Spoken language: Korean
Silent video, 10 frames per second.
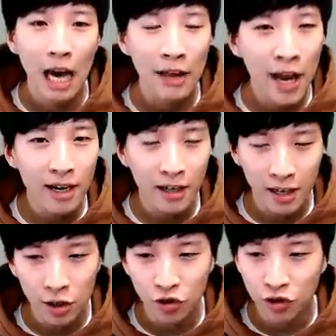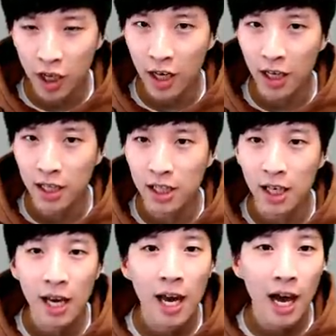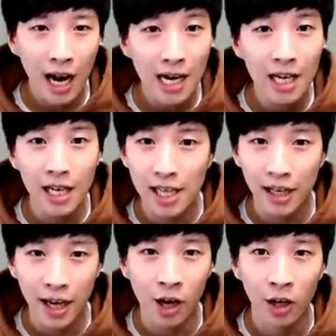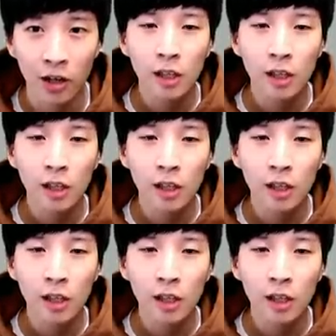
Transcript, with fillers: 이 하나의 가게인지 두 개의 가게인지 헷갈리기 시작해요.